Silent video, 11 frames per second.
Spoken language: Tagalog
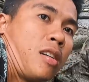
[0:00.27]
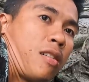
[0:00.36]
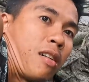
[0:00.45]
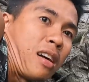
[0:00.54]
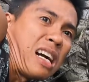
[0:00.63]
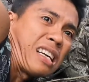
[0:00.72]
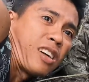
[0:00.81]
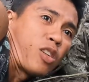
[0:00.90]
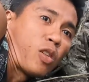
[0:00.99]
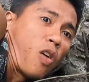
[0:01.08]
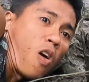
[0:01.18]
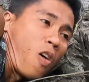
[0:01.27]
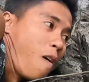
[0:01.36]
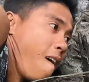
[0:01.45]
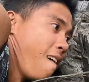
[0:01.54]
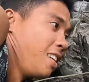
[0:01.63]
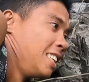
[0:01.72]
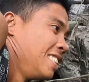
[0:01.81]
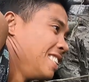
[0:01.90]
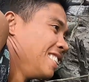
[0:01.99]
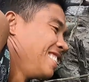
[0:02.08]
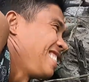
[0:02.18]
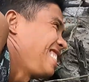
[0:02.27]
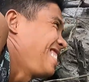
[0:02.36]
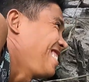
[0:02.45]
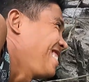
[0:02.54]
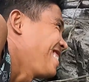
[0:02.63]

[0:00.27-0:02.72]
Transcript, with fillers: dalag ang piso piso adan piso adan sa sila.